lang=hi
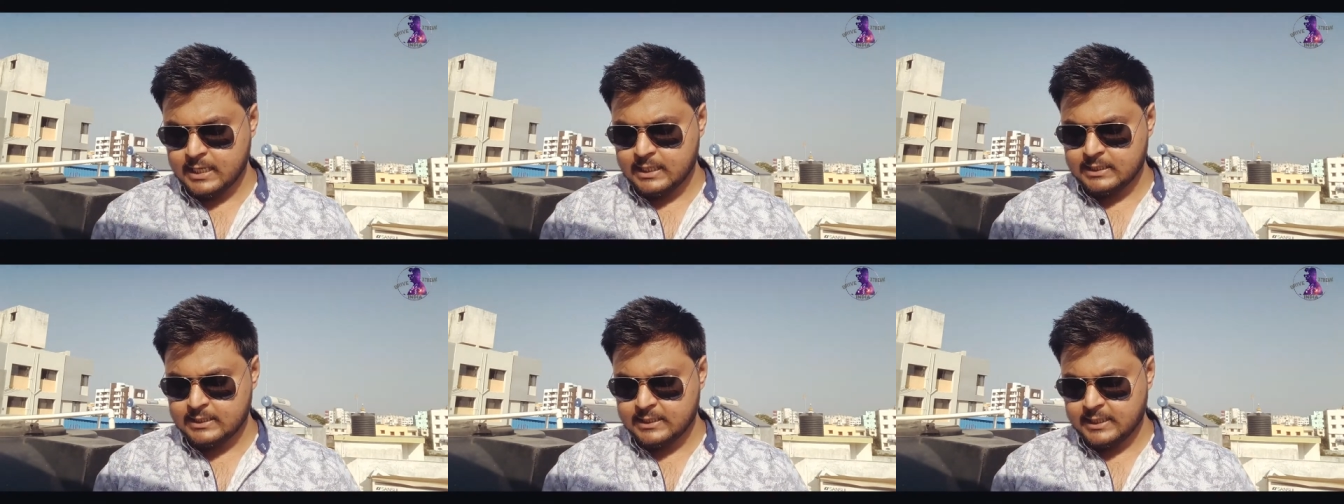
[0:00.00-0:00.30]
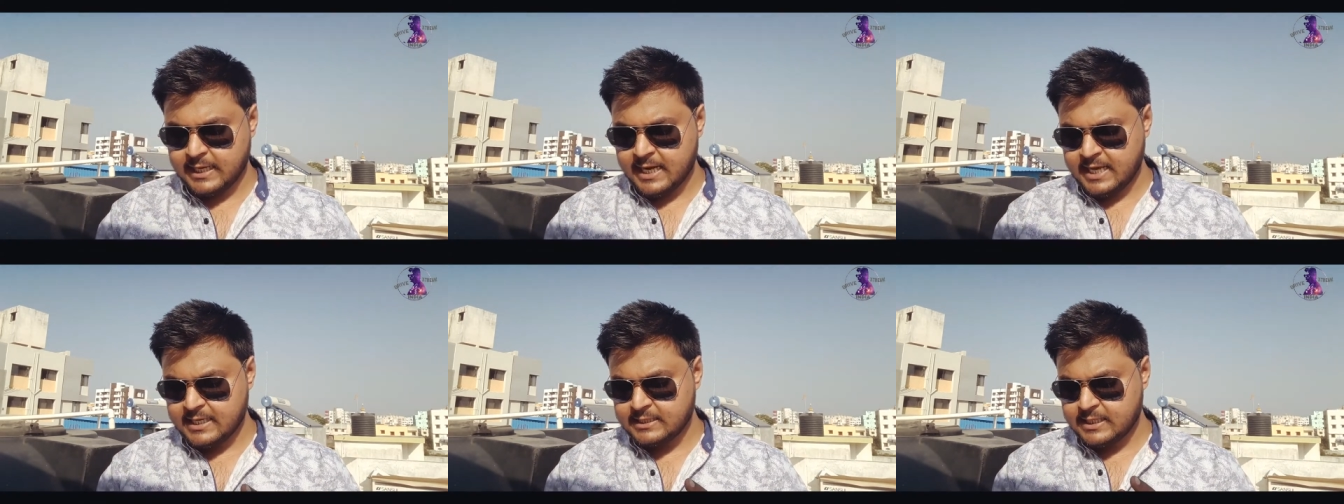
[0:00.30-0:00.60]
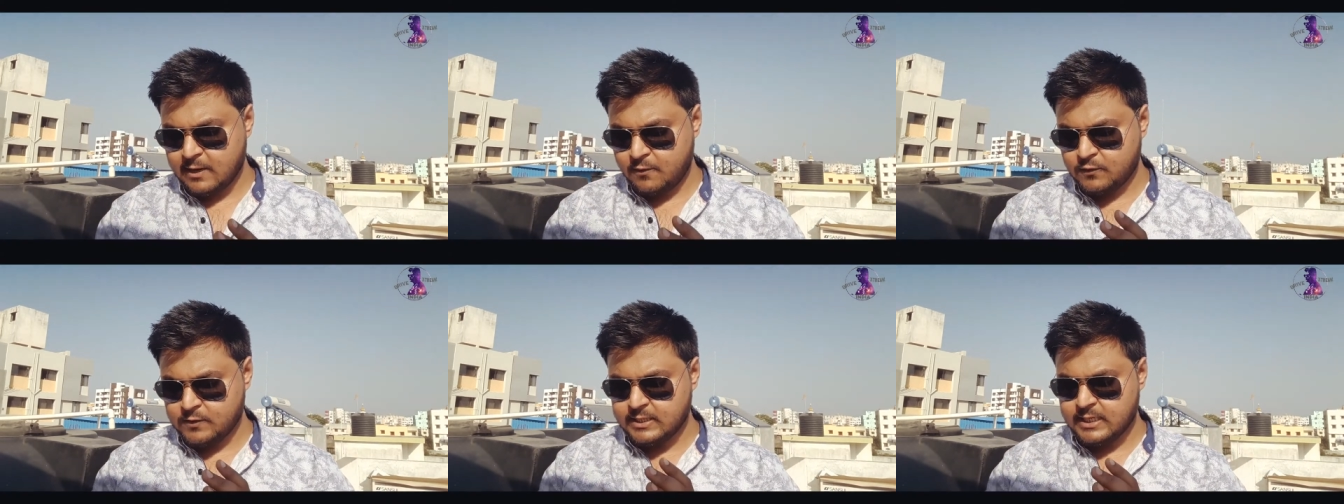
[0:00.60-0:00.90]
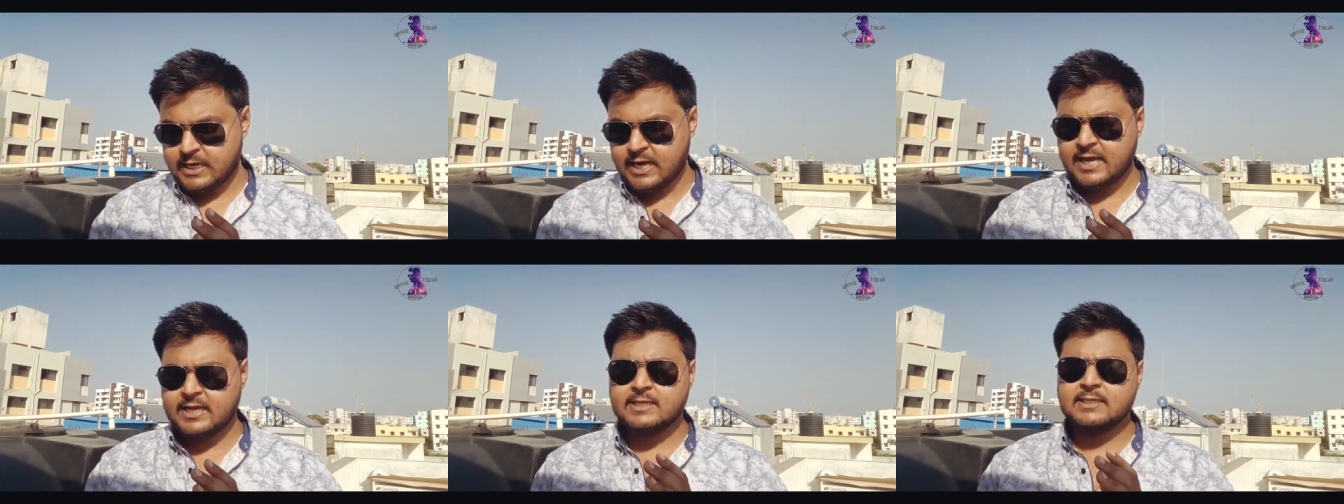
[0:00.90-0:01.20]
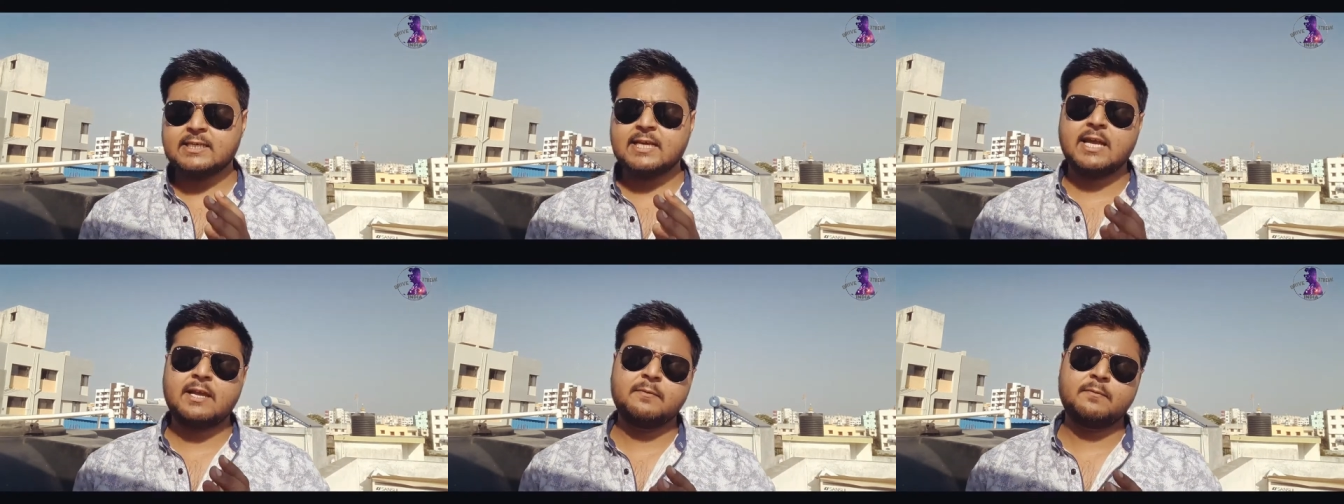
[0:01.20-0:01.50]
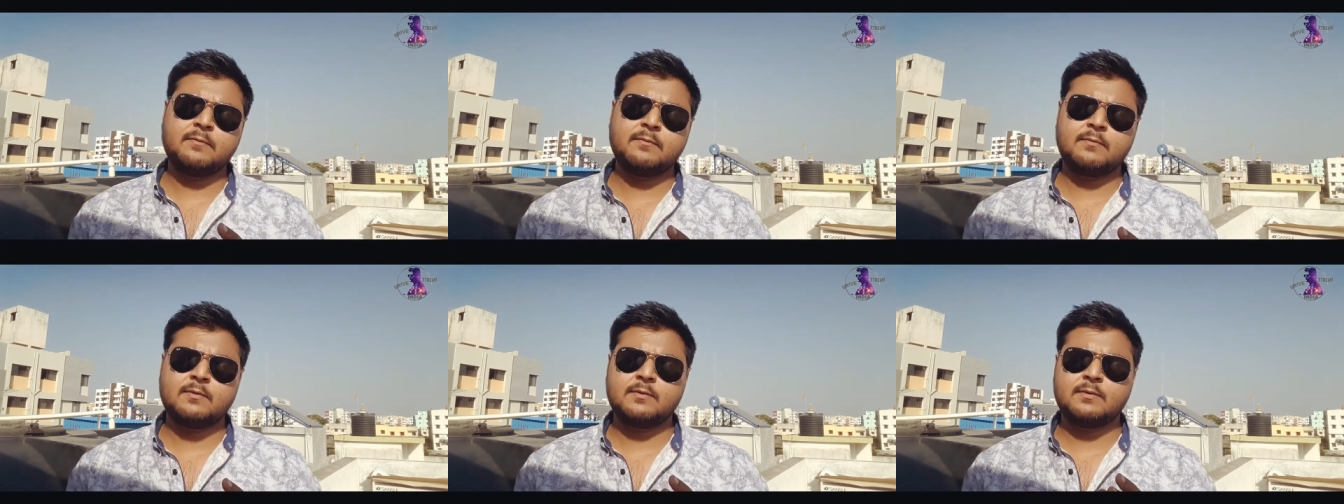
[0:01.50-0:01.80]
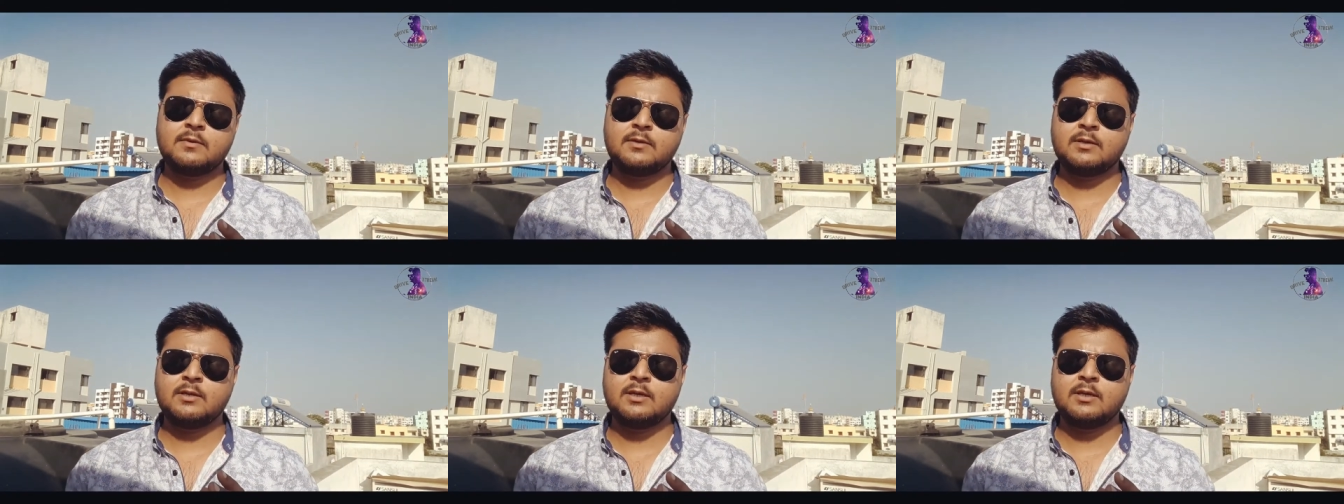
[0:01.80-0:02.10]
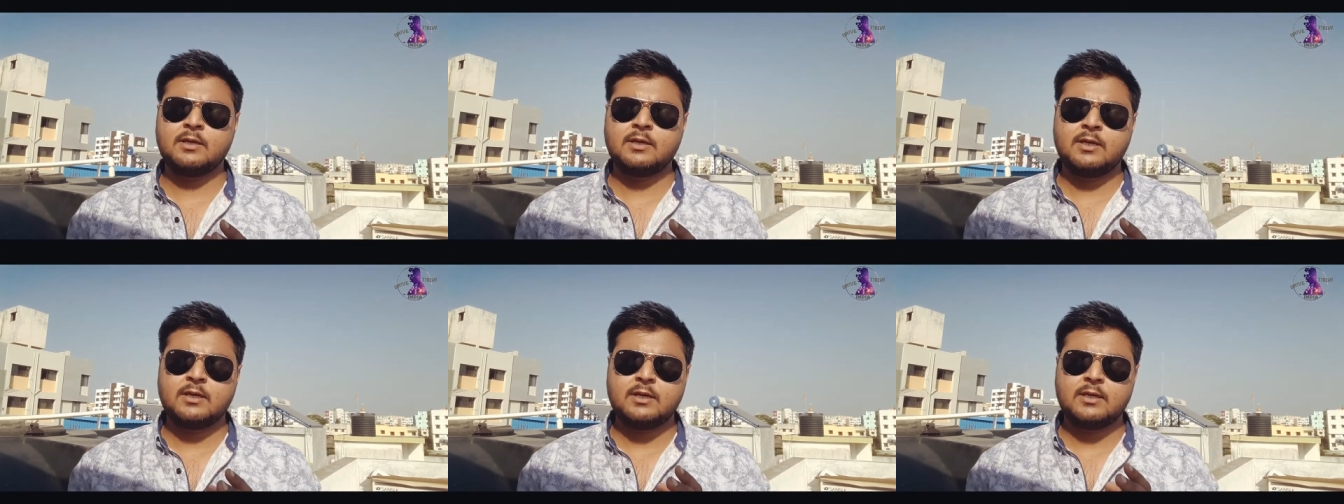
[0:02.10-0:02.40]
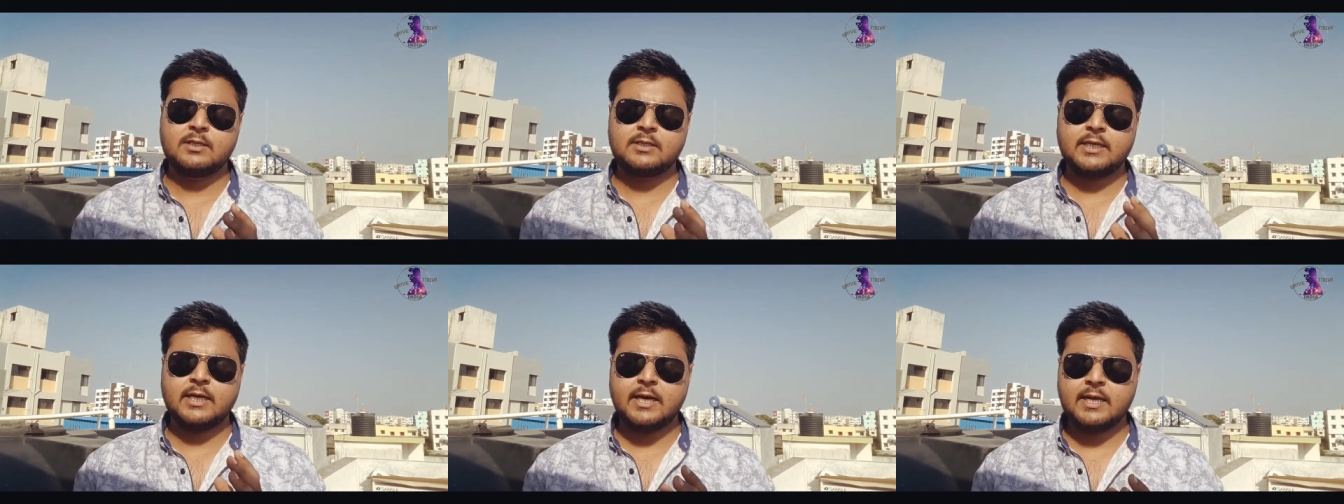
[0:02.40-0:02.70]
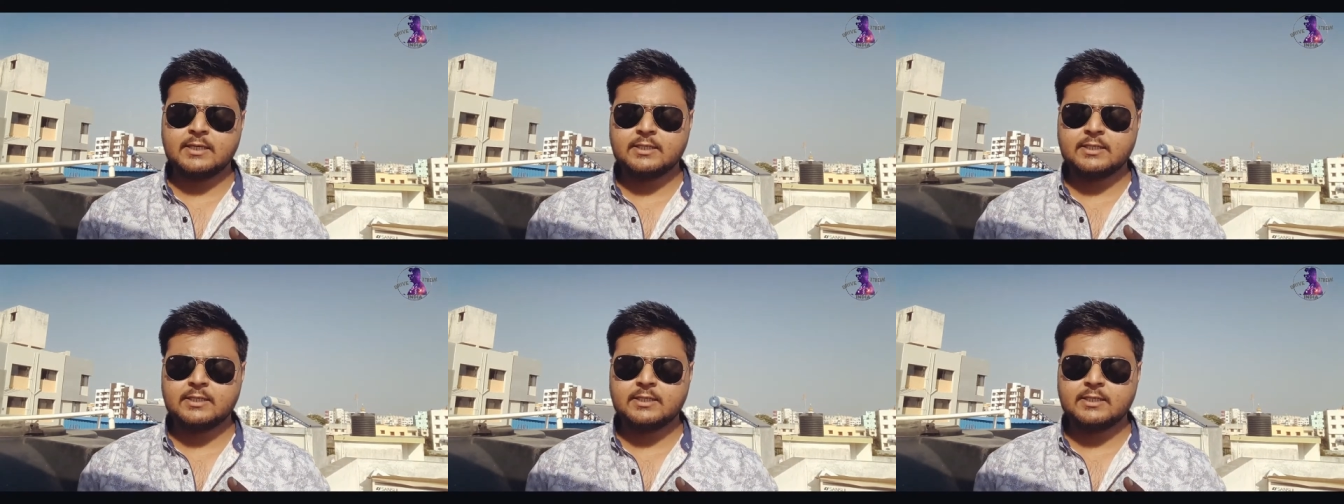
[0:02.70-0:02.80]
जेड एक्स आई और जेड एक्स आई जेड